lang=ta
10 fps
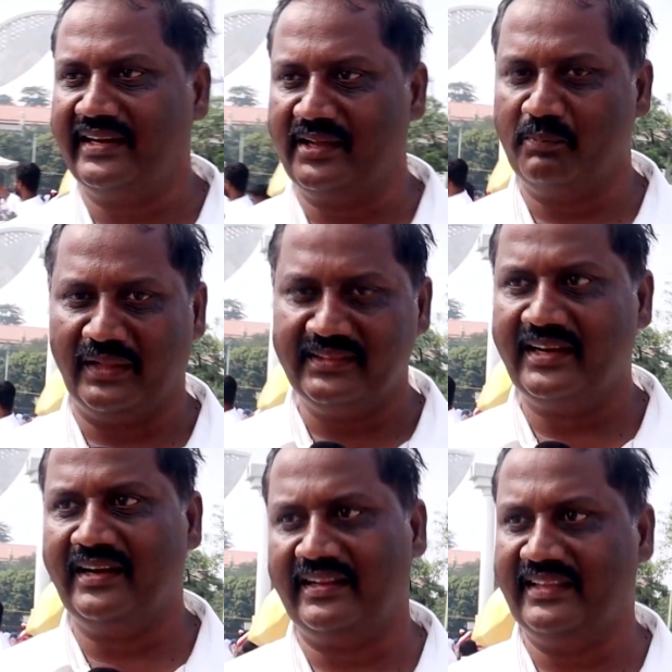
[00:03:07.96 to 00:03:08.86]
அன்றைக்கி
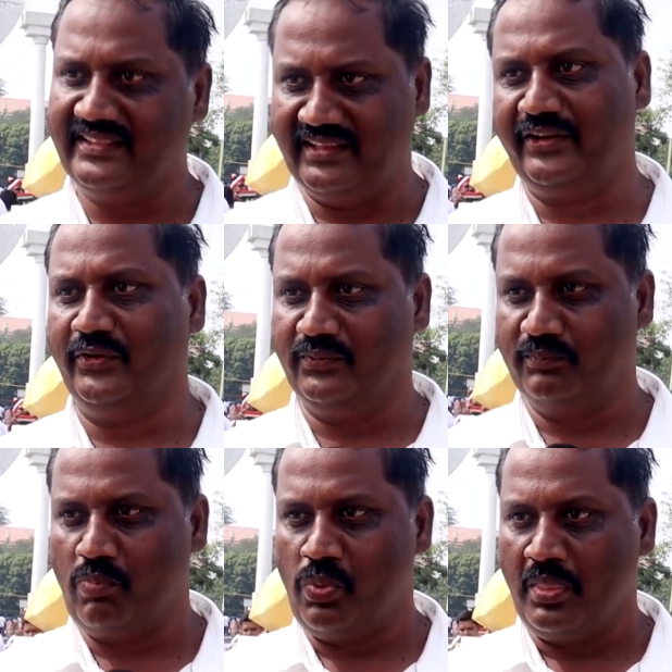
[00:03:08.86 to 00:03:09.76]
மந்திரின்றதே தெரியும்
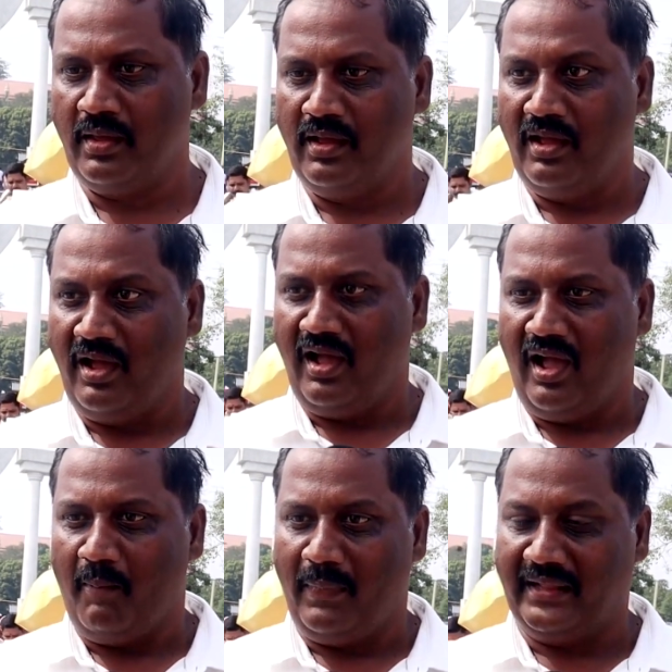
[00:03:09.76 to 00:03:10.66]

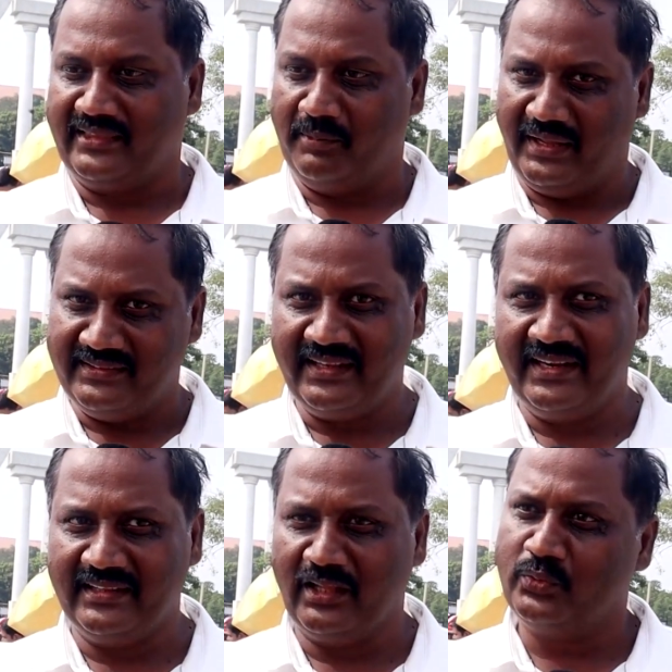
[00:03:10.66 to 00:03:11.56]
மற்ற
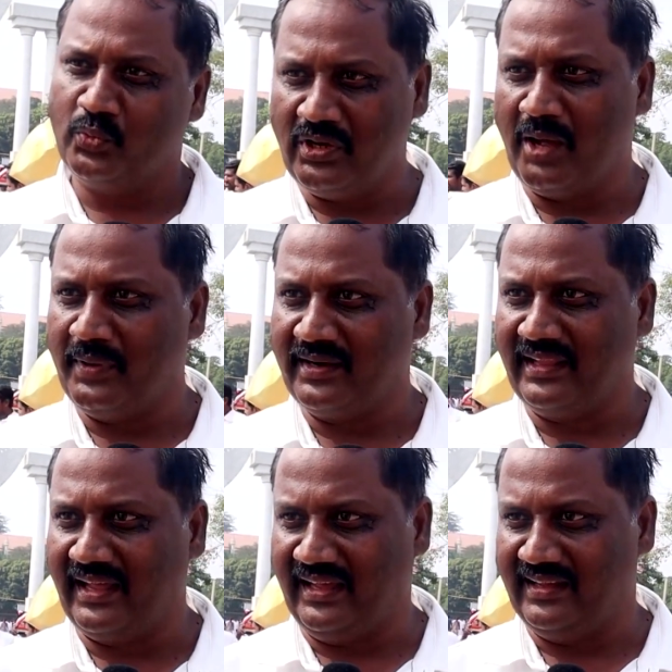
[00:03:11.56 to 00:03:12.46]
மந்திரிங்க தான் தூங்காமல்
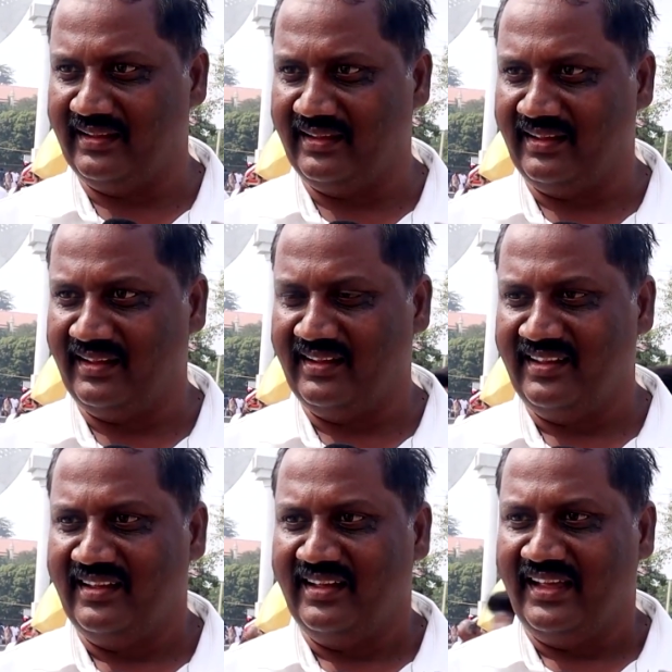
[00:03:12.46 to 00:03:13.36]
இருந்தாங்க
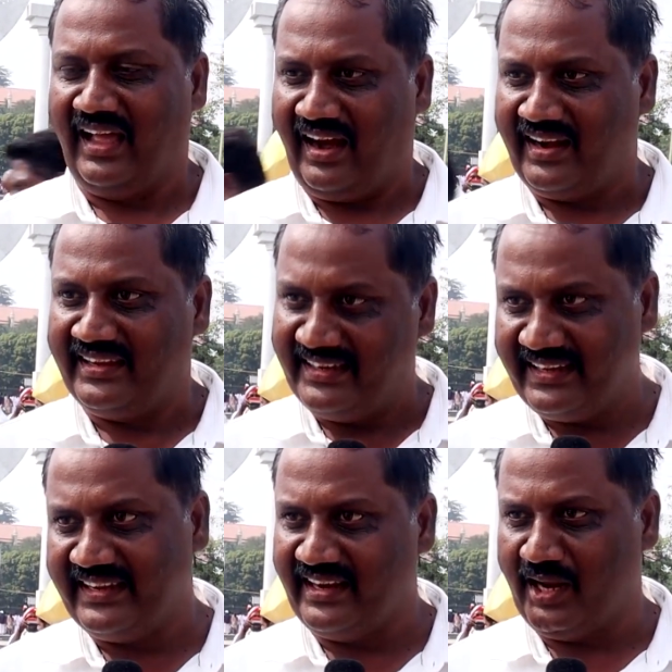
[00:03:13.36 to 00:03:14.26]
ஆனால்
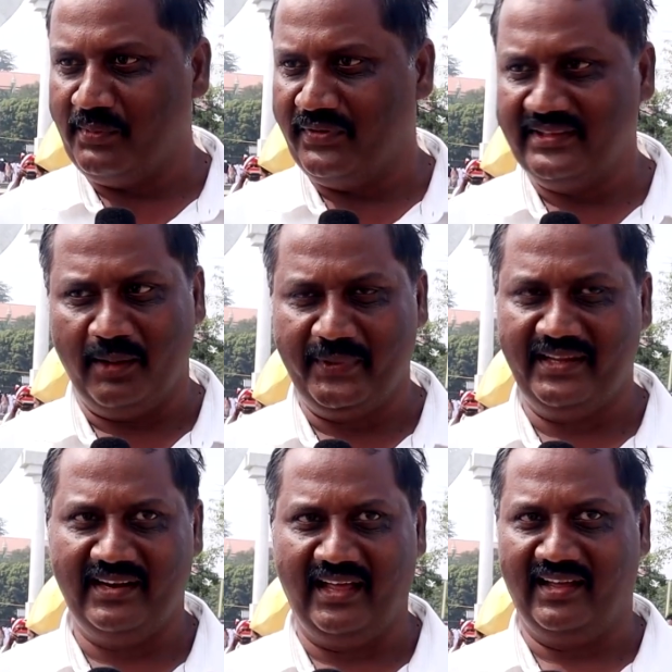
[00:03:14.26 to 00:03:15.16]
இன்றைக்கி நிலமை வந்து
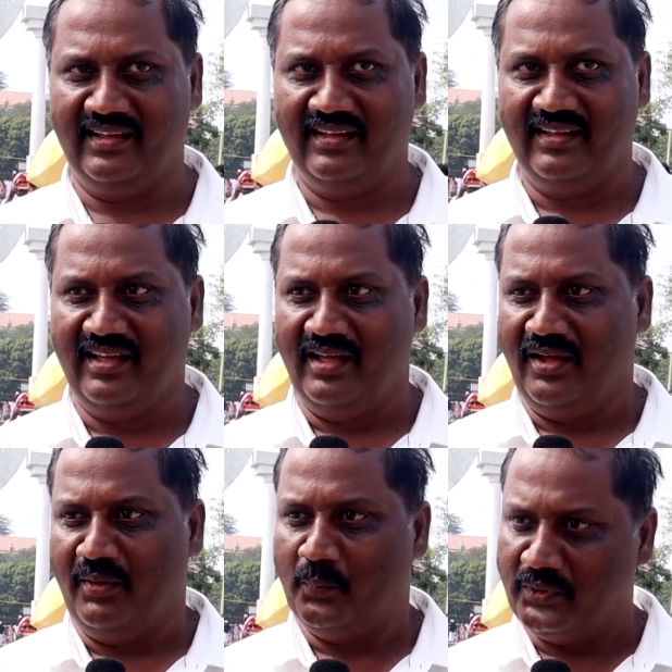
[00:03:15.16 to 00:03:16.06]
அப்படி இல்லை
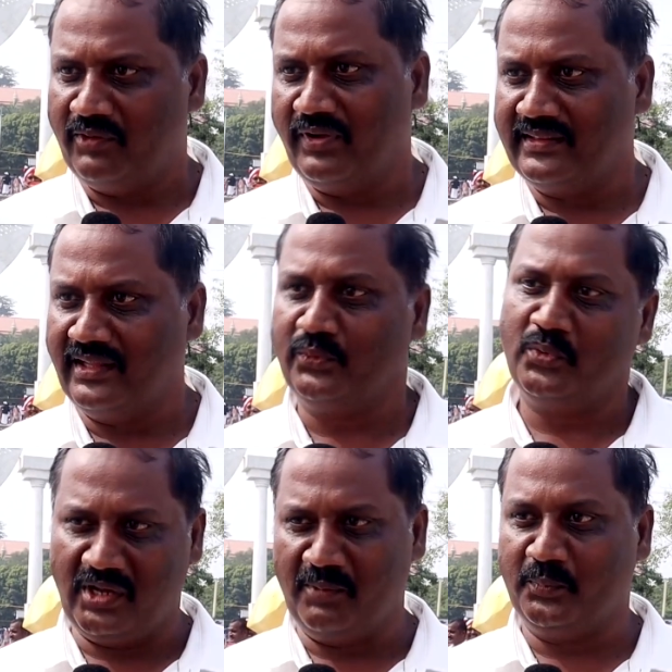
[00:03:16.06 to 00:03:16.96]
முதல்வர் தான்
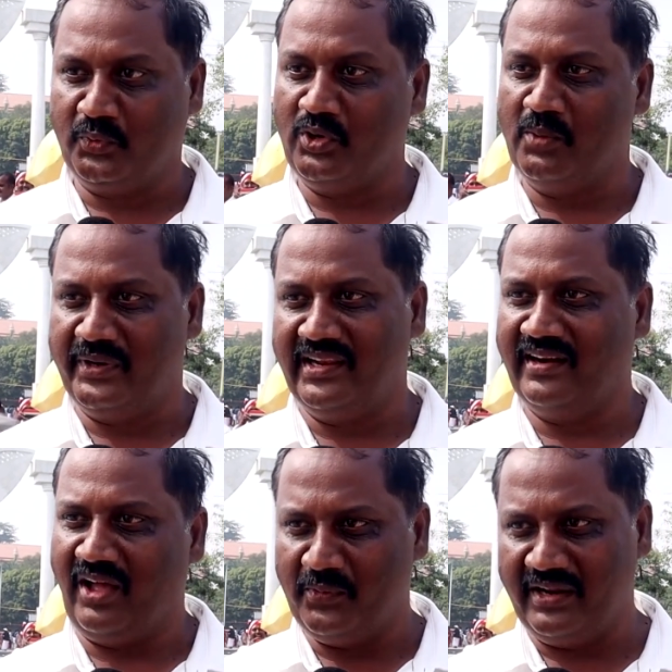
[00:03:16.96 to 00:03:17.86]
தூங்க தூங்க
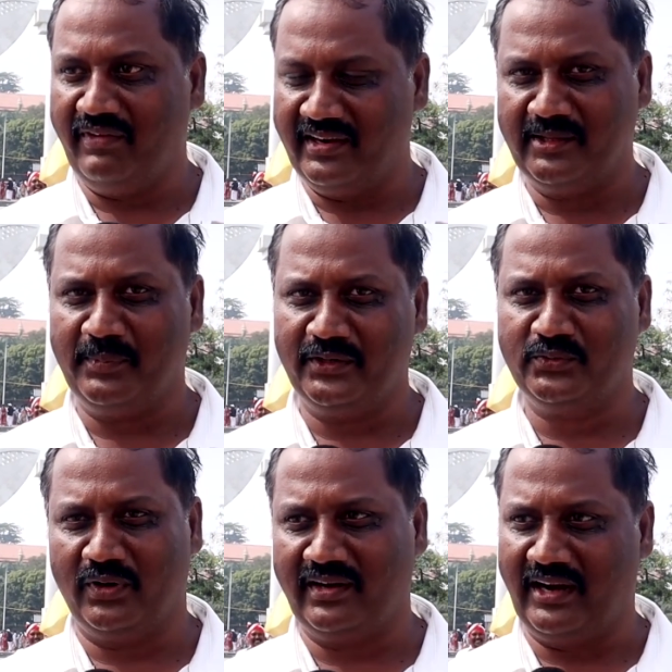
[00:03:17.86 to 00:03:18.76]
முடியலன்னு அவரே வருத்தப்பட்டு
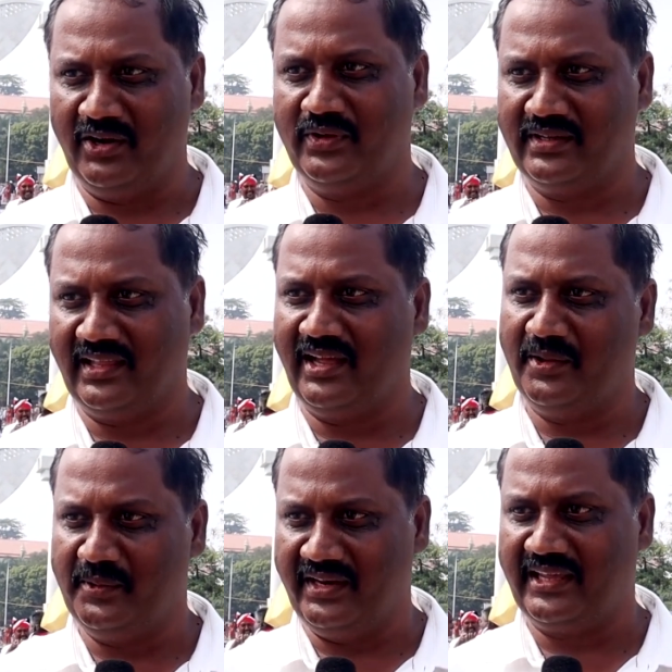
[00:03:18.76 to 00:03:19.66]
சொல்கிற அளவுக்கு தான்
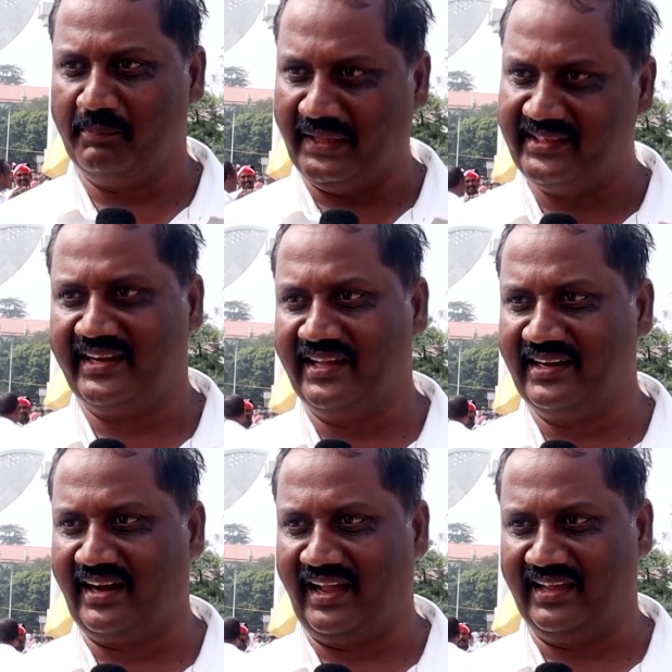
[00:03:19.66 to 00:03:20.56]
இன்றைக்கி மந்திரிங்க
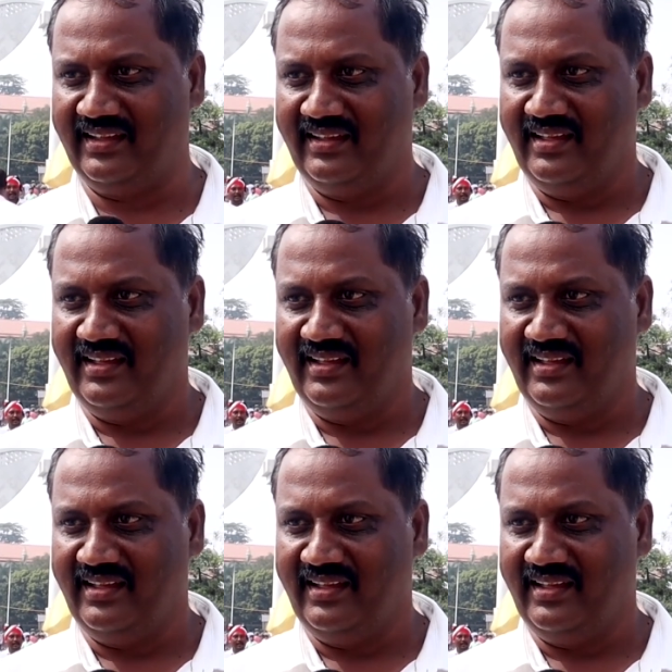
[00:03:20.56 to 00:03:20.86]
இருக்கிறாங்க